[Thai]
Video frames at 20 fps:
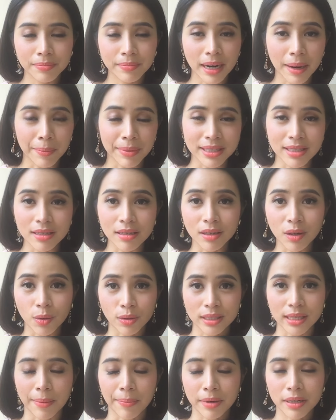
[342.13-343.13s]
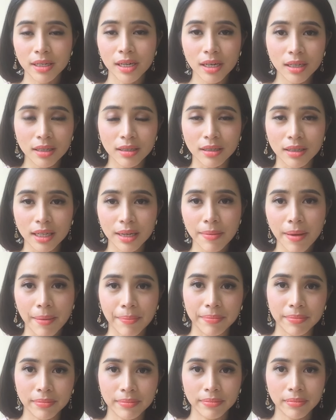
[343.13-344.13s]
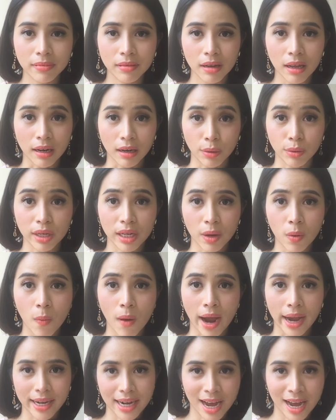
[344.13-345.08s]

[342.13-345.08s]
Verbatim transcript: นางไปเจอโทรศัพท์เครื่องหนึ่งที่แบบเห็นเขาทิ้งไว้